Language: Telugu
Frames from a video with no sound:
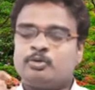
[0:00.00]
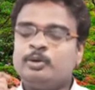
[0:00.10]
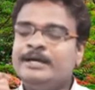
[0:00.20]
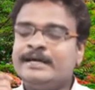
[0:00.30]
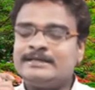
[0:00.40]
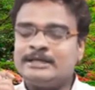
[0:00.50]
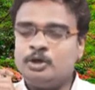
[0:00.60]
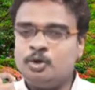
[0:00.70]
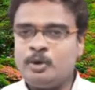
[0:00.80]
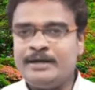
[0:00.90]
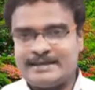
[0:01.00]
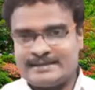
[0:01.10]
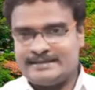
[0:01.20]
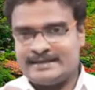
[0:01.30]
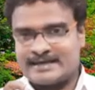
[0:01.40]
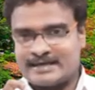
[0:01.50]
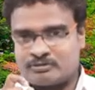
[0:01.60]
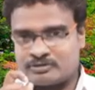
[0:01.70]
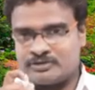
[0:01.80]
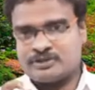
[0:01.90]
కోనేటిలోనికి దిగి
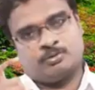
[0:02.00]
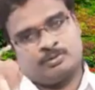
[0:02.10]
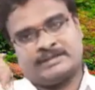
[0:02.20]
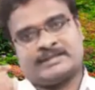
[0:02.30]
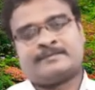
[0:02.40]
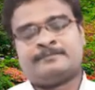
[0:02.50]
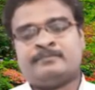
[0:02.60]
రావటం జరుగుతుంది